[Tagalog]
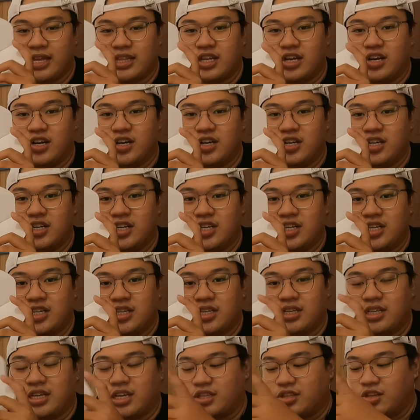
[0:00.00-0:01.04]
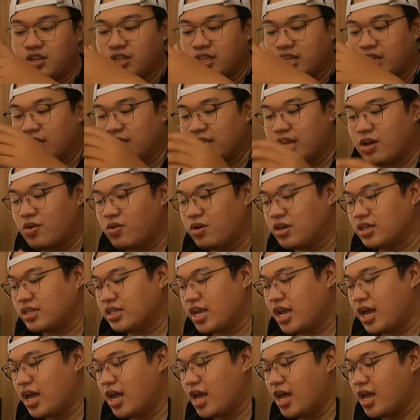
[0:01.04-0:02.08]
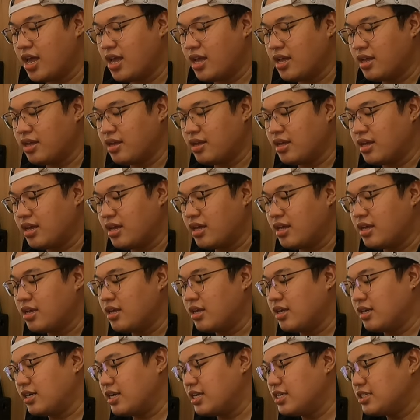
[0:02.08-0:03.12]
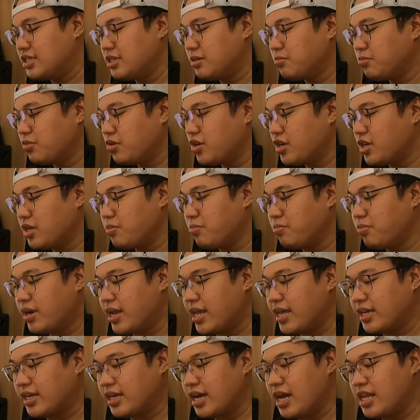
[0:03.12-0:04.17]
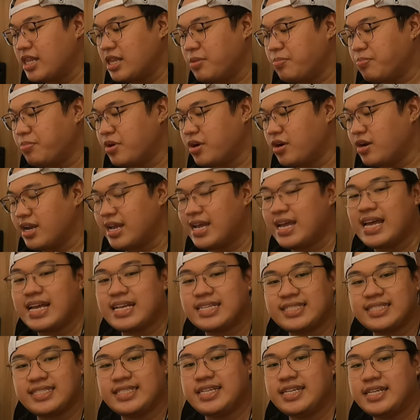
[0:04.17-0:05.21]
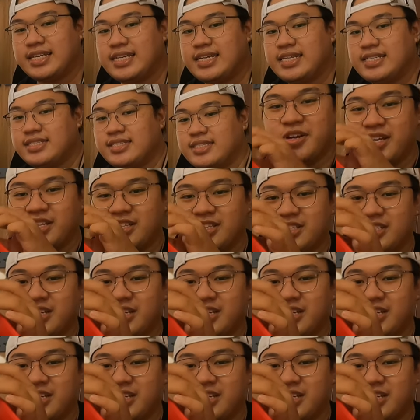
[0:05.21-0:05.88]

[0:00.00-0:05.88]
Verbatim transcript: ito. Ito yung tinatawag na Racing Boy Brake Caliper S Series.